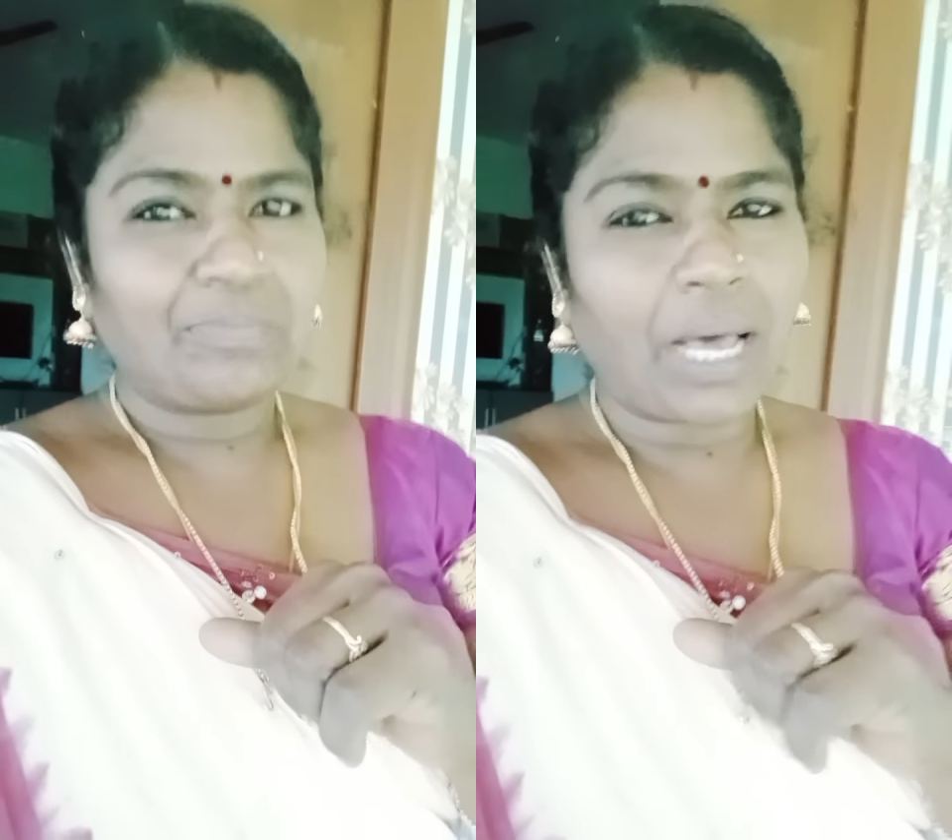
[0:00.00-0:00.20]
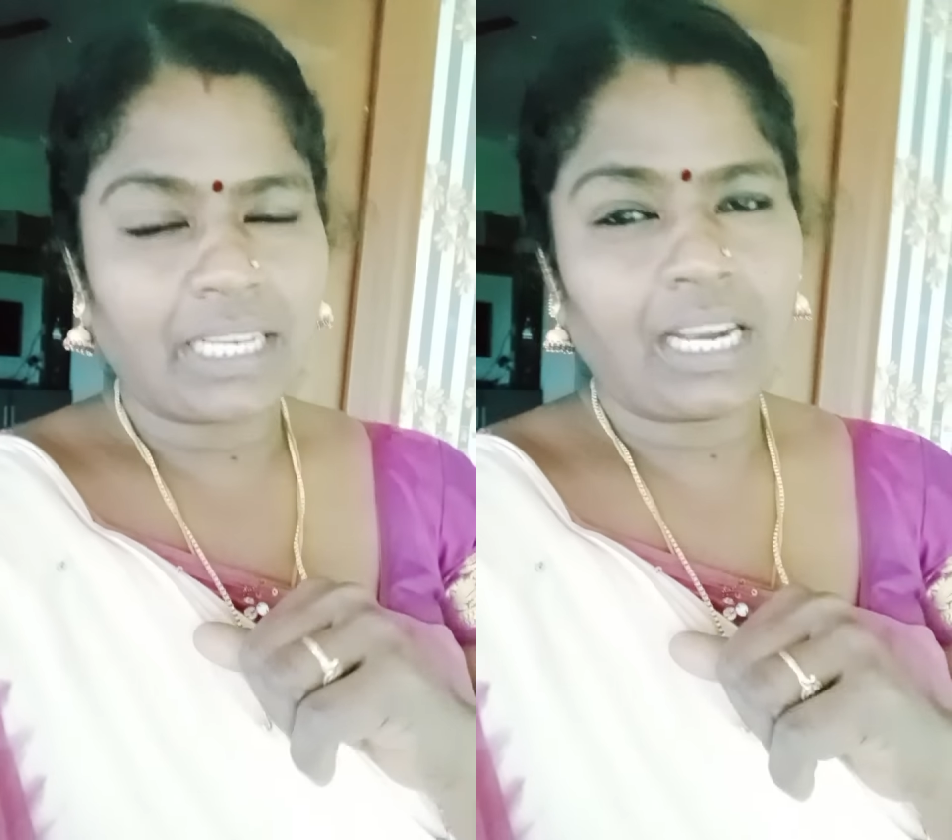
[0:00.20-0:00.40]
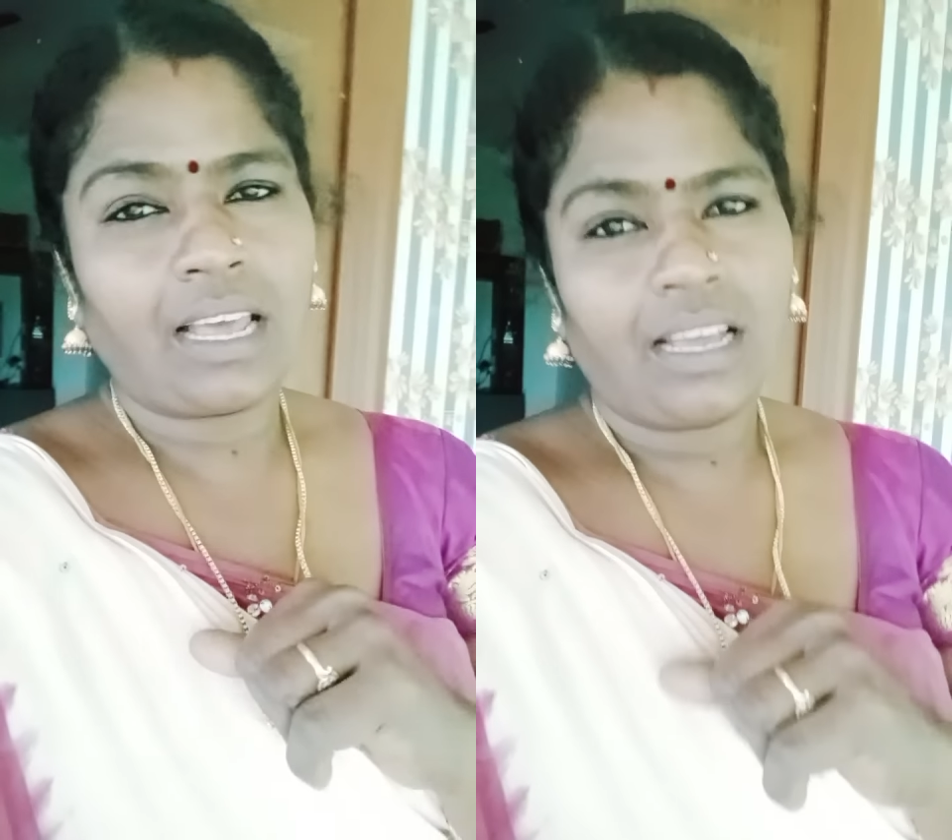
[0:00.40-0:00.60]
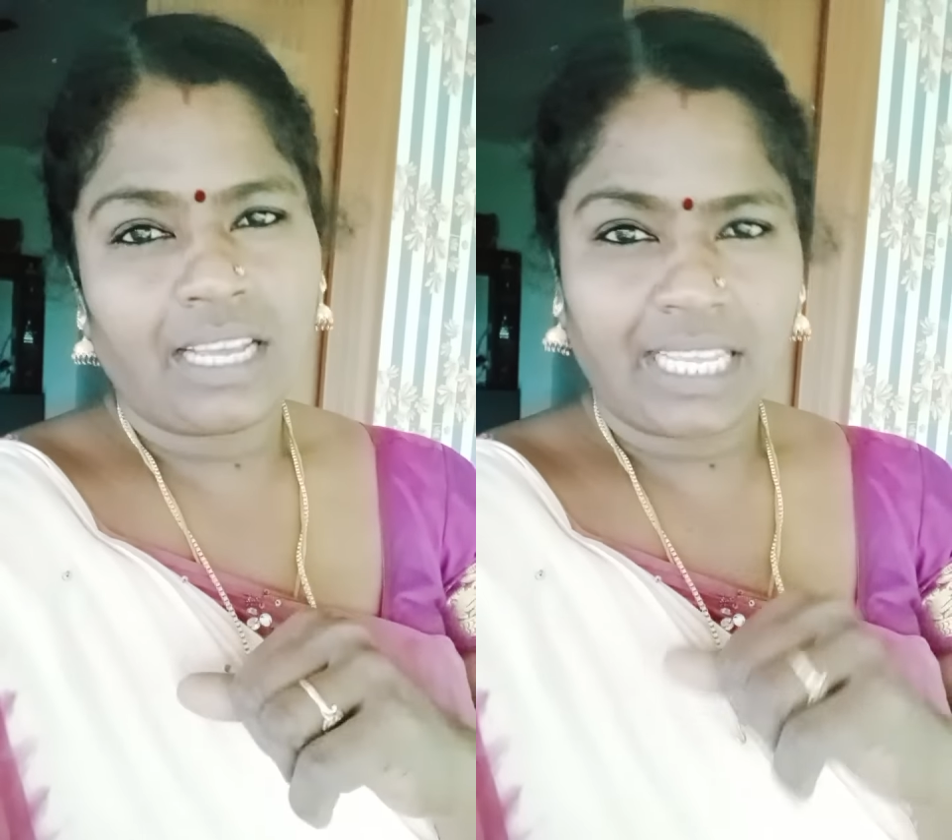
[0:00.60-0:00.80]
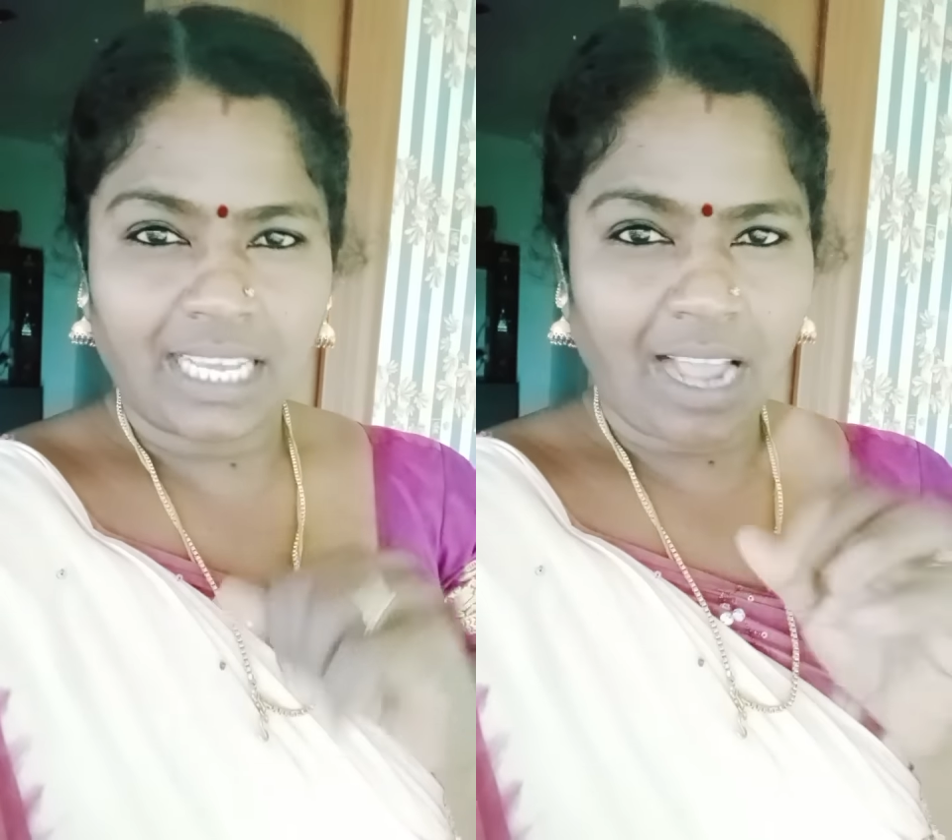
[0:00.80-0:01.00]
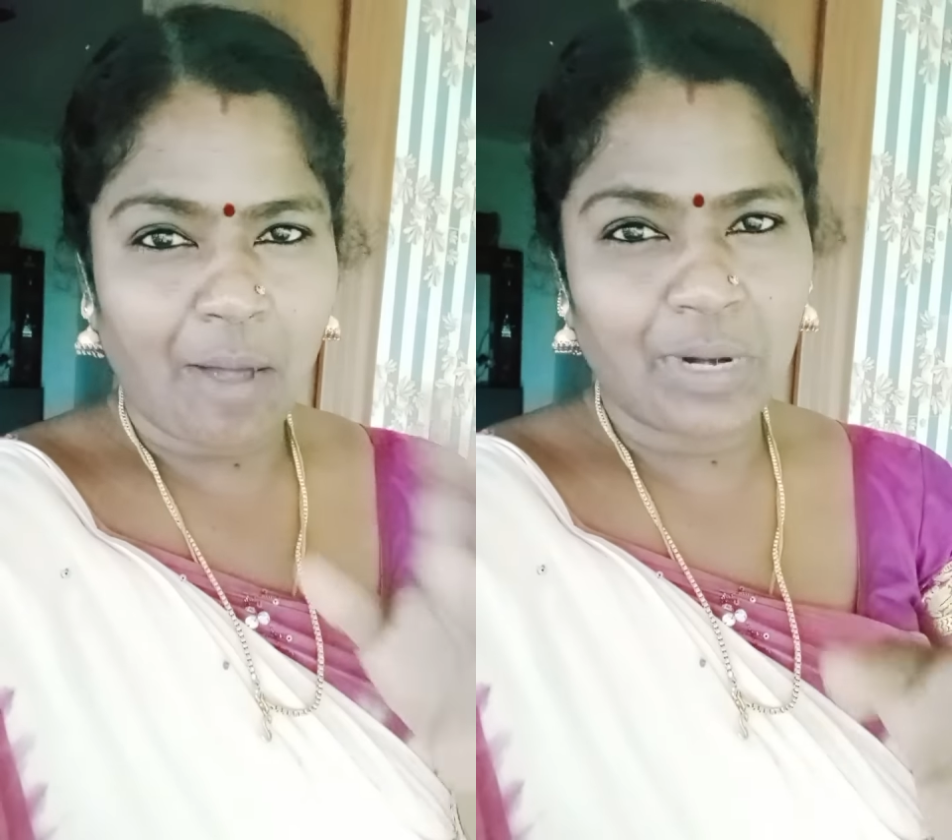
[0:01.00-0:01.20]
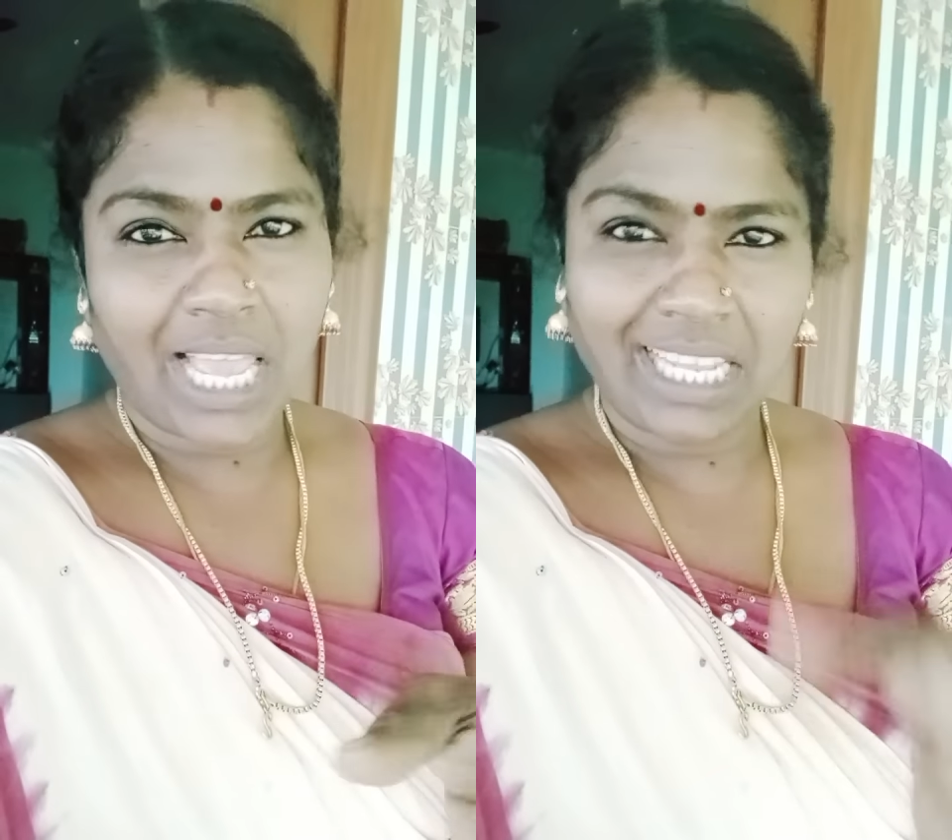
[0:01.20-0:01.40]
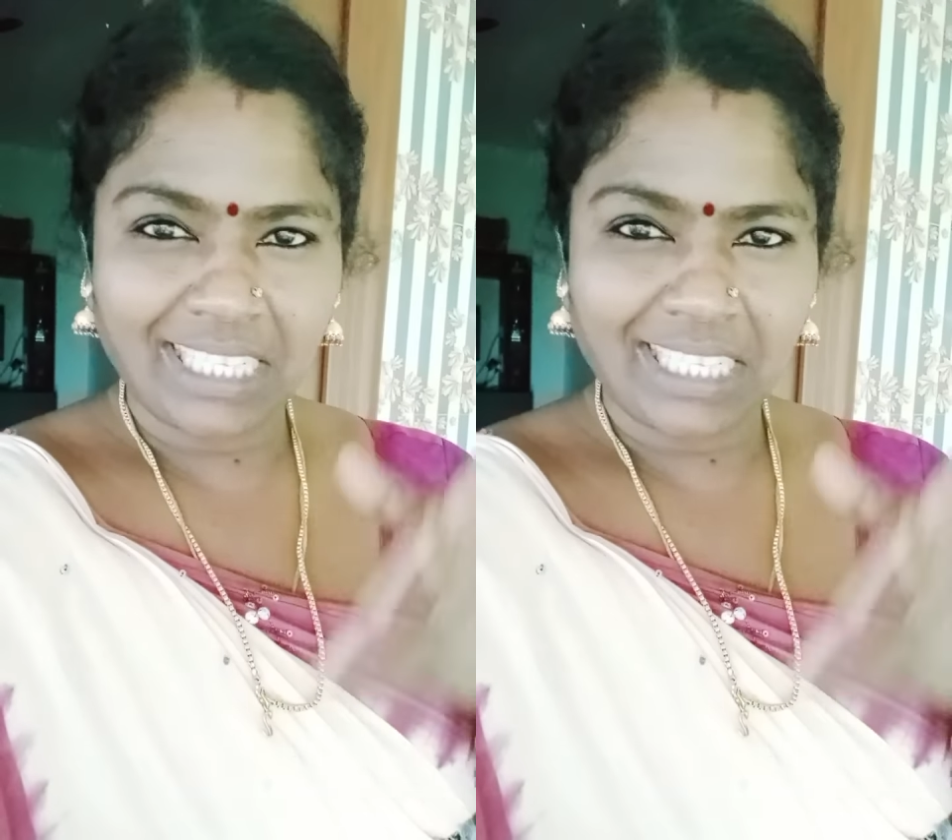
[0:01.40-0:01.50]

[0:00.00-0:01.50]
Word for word: பாருங்களாம் ஏதாவது காமெடியாக